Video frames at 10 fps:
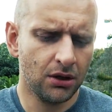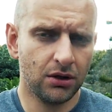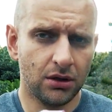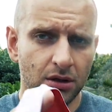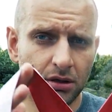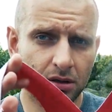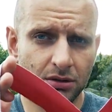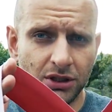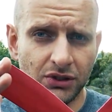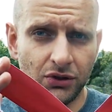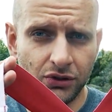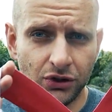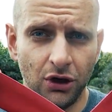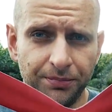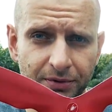to trzeba zdjąć
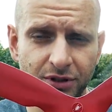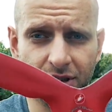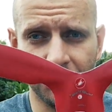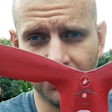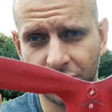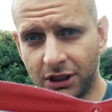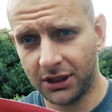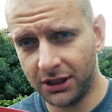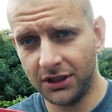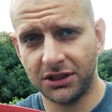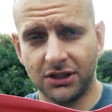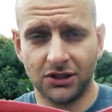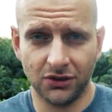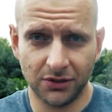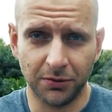top, trzeba zdjąć szelki, trzeba
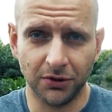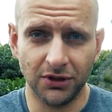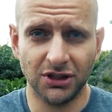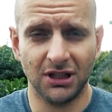zdjąć spodnie,